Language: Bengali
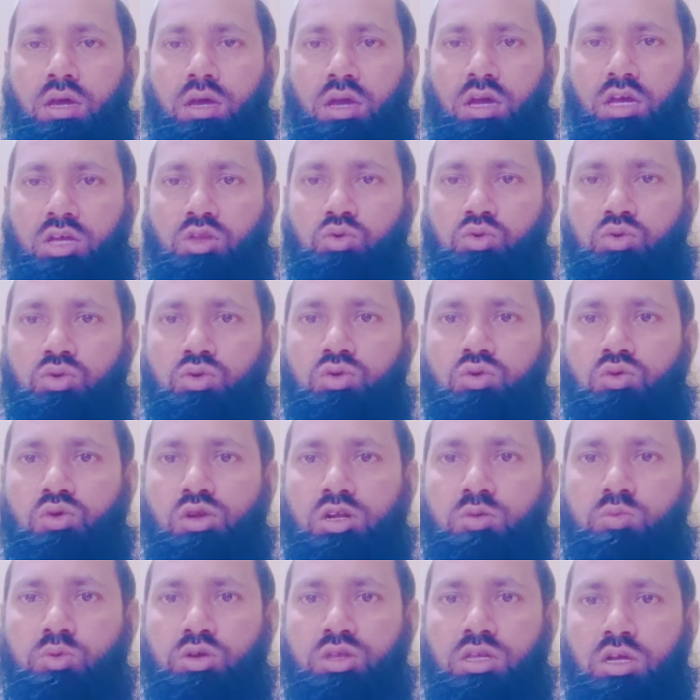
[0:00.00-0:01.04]
এই
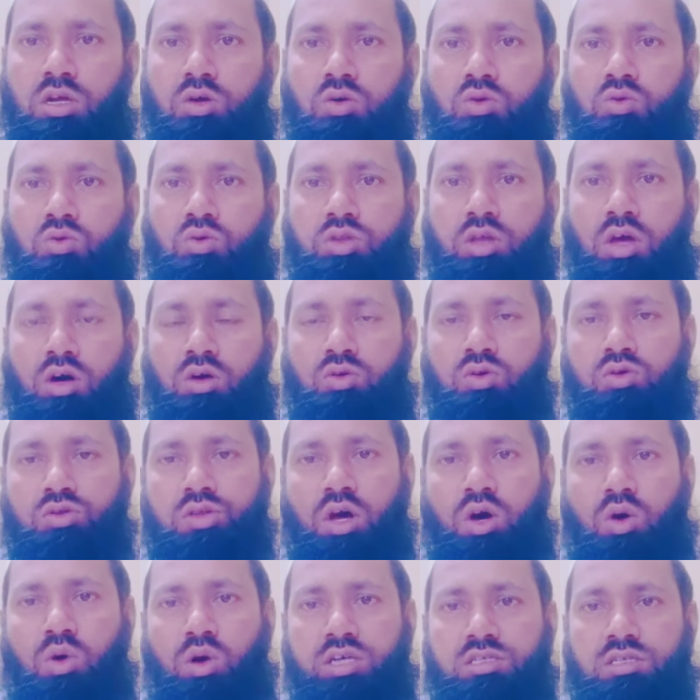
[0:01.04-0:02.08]
দুরুদগুলির মধ্যে কোথাও
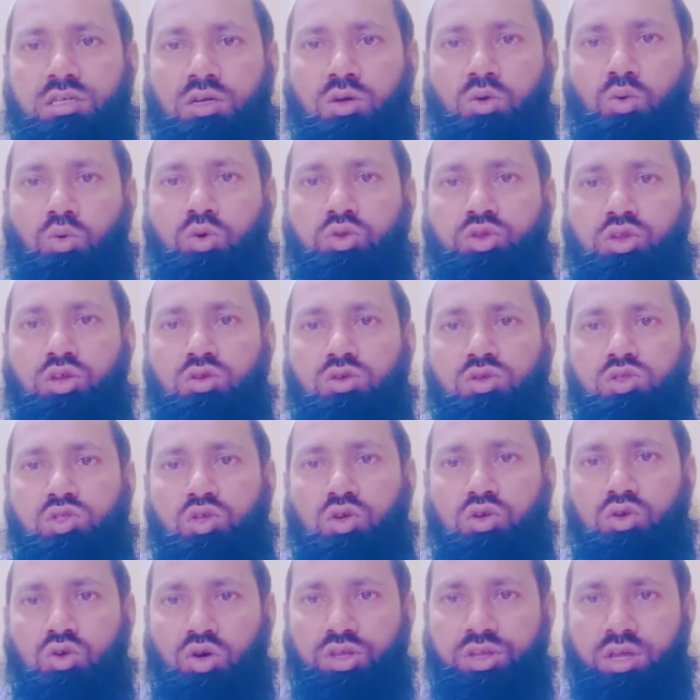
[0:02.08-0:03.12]
কোথাও আছে
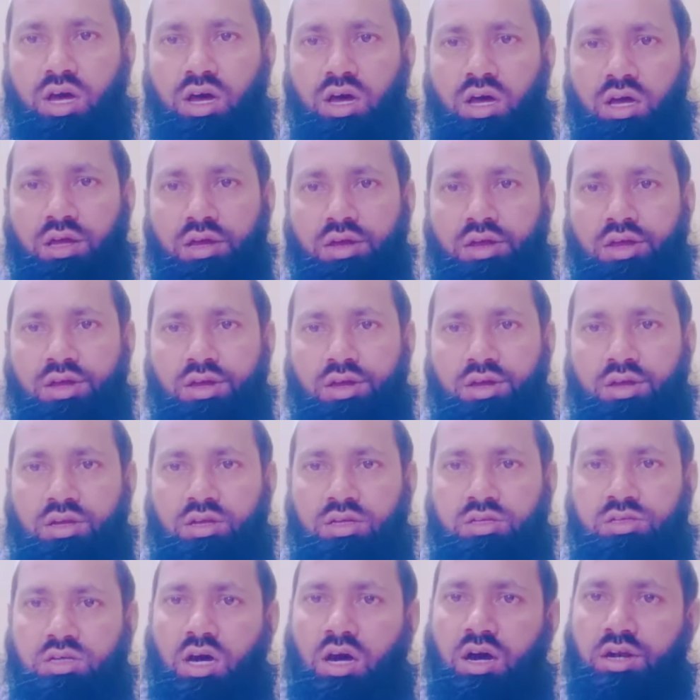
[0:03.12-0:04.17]
অতিরঞ্জন কথা
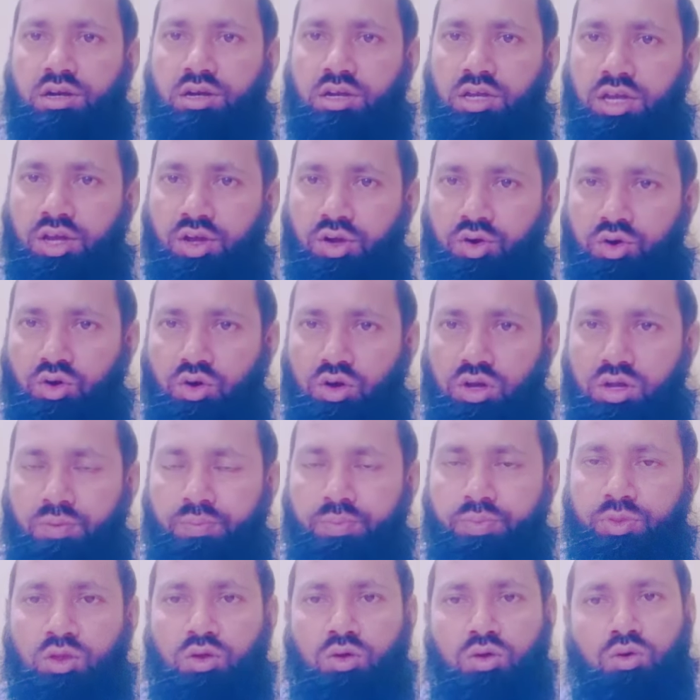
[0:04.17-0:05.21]
যাহা ঠিক নয়
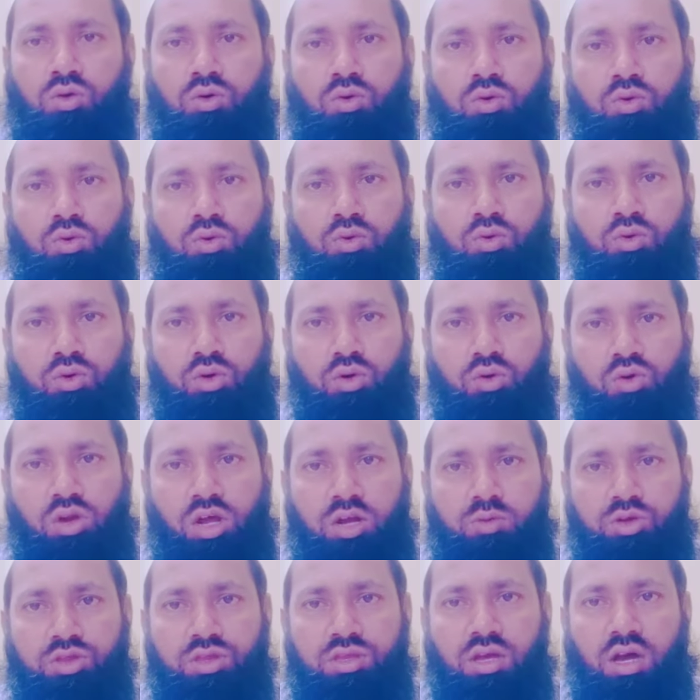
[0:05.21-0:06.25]

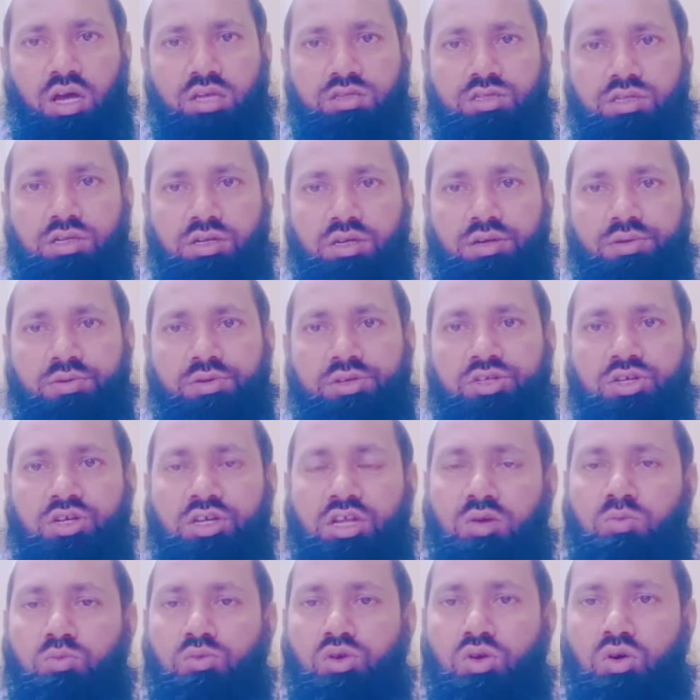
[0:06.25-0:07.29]
কোনোগুলোর মধ্যে আছে
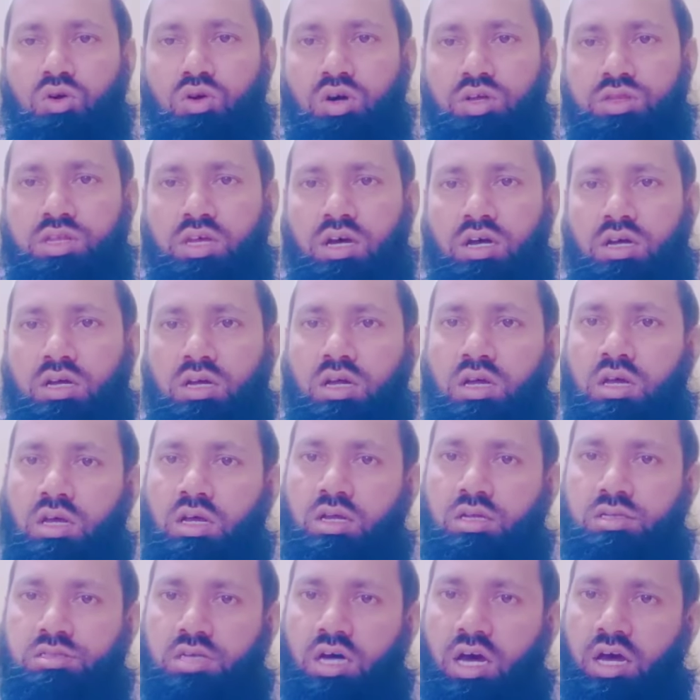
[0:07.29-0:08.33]
শিরিকমূলক কথা
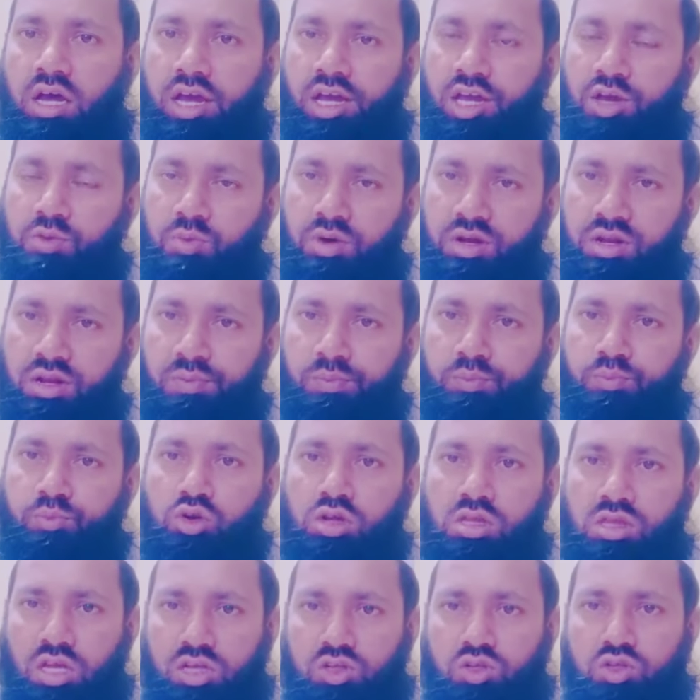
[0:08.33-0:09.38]
যাহা একেবারে
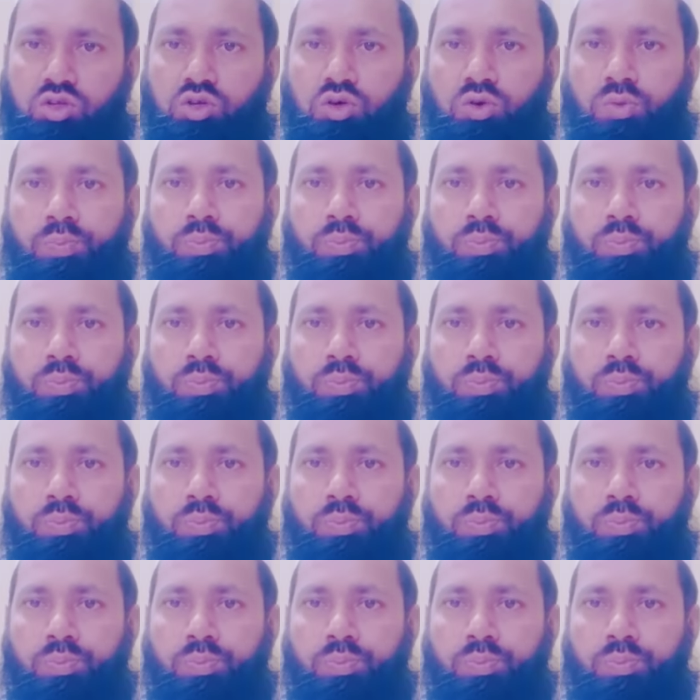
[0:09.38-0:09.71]
পরিত্যাজ্য